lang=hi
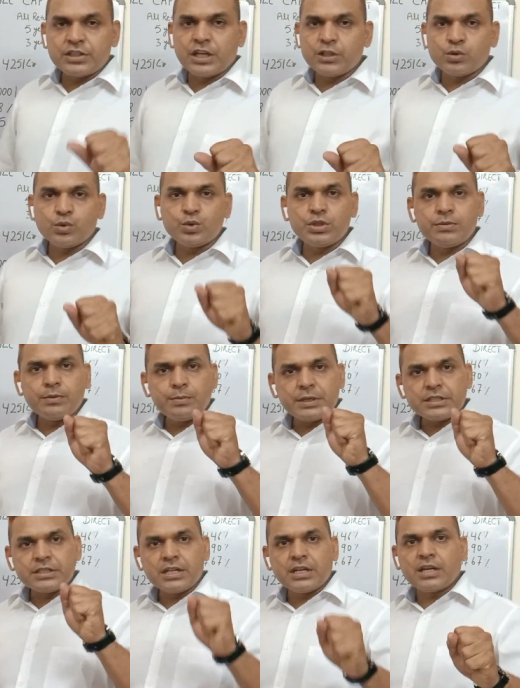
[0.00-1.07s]
साइज हो उसी में
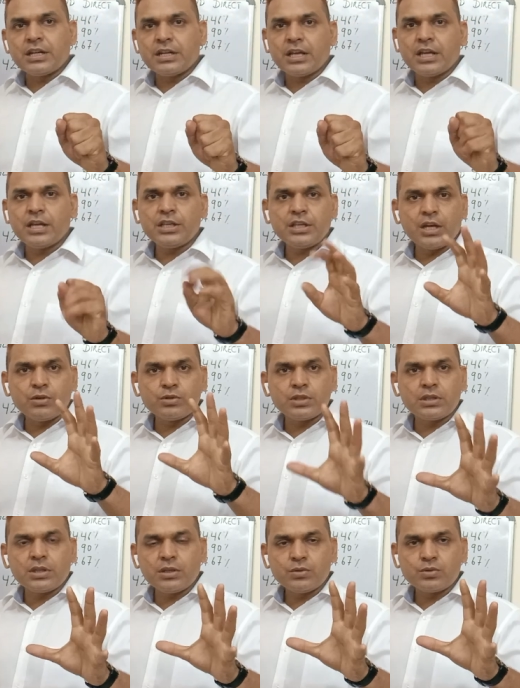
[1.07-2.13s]
पैसा लगाना है क्या हो
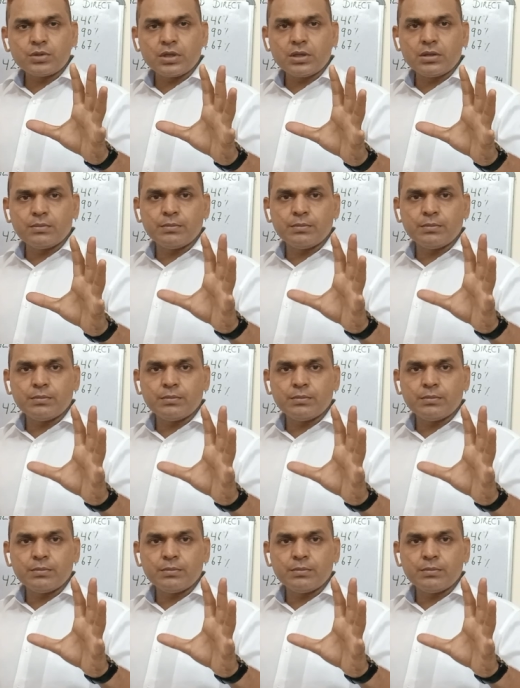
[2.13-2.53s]
जाता है उसका